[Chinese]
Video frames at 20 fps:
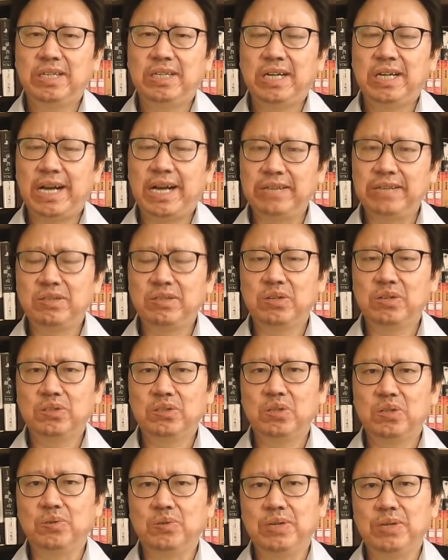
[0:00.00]
韩朝
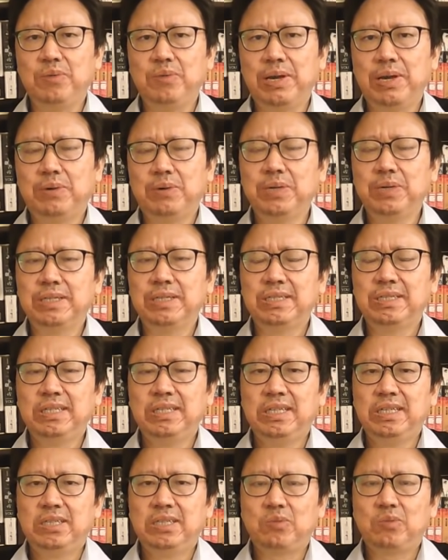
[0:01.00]
统一委员会
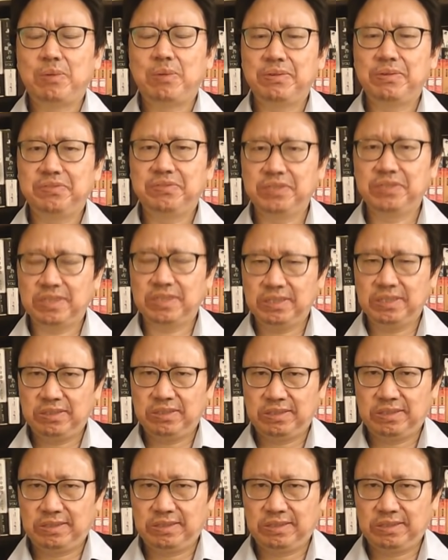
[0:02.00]
专门负责